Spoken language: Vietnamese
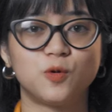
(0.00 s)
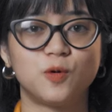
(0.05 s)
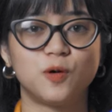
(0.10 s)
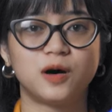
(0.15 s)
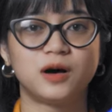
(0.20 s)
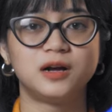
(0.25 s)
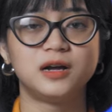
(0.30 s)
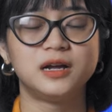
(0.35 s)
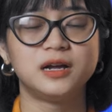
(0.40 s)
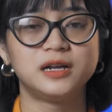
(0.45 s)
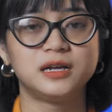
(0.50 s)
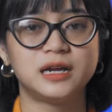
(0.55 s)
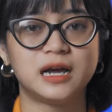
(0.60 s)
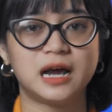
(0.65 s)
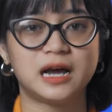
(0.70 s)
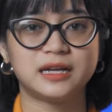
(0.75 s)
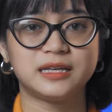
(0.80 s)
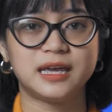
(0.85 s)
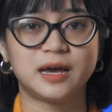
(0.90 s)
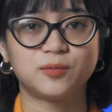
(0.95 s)
của
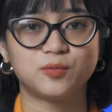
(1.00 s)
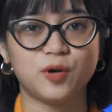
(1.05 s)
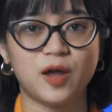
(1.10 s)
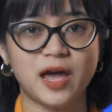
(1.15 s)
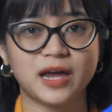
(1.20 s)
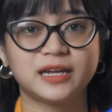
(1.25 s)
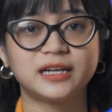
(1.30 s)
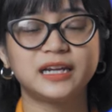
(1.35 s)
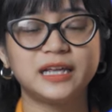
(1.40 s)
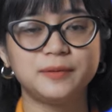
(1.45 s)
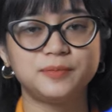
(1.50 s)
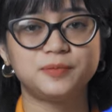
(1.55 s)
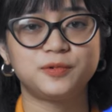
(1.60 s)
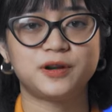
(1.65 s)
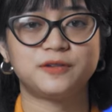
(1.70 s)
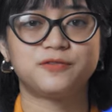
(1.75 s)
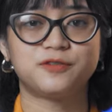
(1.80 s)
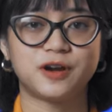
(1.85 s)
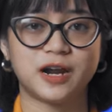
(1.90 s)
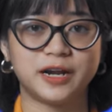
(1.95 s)
uh, dòng loa clip
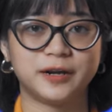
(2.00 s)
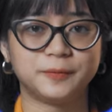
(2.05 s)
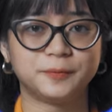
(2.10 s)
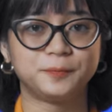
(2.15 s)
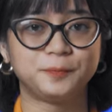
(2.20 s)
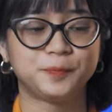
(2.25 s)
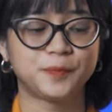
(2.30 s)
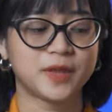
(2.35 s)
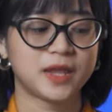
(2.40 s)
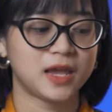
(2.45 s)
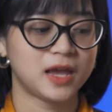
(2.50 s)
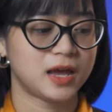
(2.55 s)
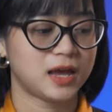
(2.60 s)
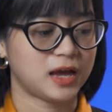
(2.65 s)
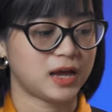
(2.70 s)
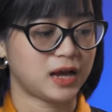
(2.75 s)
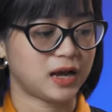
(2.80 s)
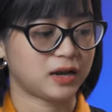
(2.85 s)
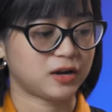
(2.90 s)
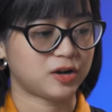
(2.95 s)
reference
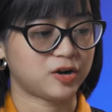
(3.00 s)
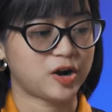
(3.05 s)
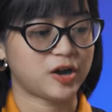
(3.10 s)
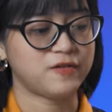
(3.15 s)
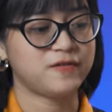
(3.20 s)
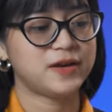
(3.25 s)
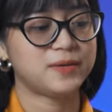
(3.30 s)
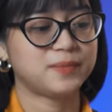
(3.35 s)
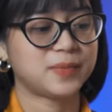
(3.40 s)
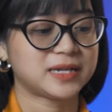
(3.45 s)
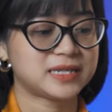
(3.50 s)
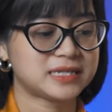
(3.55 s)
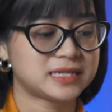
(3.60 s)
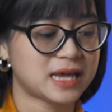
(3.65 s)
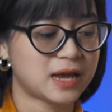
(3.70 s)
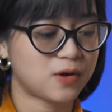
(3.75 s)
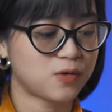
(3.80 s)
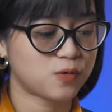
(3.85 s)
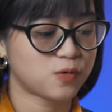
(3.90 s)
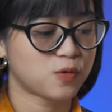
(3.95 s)
à, còn nói về mặt
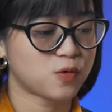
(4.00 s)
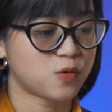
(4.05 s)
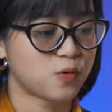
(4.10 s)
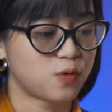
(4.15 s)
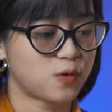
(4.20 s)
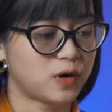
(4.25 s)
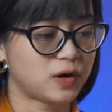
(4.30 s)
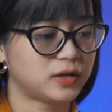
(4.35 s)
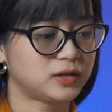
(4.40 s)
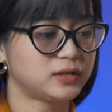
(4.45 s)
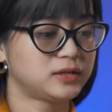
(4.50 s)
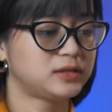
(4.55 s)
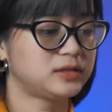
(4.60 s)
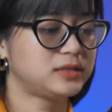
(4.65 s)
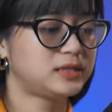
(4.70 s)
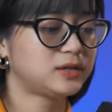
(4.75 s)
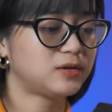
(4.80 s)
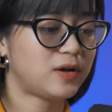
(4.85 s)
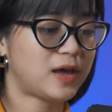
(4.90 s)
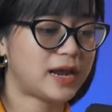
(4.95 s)
sau của
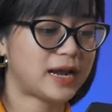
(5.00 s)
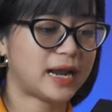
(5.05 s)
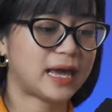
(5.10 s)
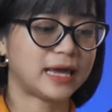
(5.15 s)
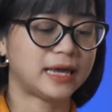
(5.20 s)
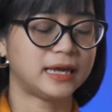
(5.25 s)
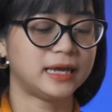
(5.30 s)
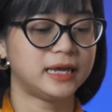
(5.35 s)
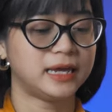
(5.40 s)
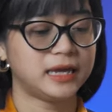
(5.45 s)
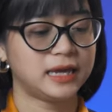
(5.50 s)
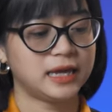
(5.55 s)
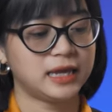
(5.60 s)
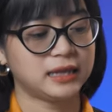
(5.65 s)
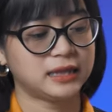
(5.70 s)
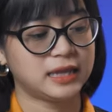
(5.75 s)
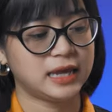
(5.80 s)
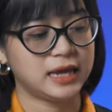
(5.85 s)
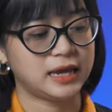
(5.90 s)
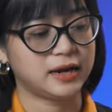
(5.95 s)
chiếc loa này
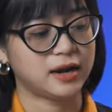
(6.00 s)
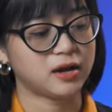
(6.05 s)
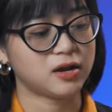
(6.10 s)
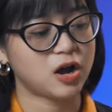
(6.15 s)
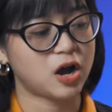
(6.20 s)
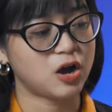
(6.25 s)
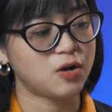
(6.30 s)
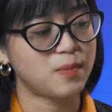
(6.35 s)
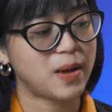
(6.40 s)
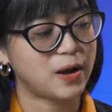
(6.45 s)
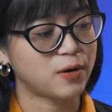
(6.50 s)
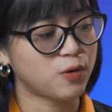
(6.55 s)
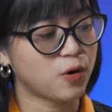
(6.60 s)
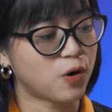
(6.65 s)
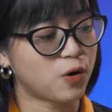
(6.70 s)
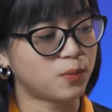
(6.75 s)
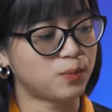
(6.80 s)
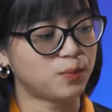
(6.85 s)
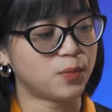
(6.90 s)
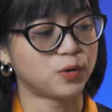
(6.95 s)
thì nó có bao
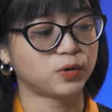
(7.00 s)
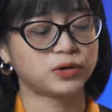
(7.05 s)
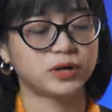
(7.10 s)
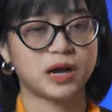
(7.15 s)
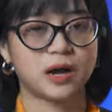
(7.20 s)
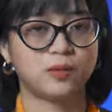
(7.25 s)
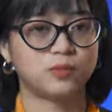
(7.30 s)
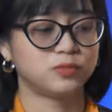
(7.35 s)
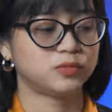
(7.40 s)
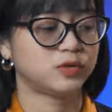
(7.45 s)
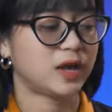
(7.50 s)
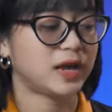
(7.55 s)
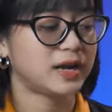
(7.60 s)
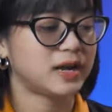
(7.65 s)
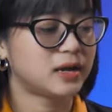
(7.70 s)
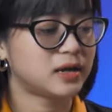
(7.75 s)
gồm một cổng thoát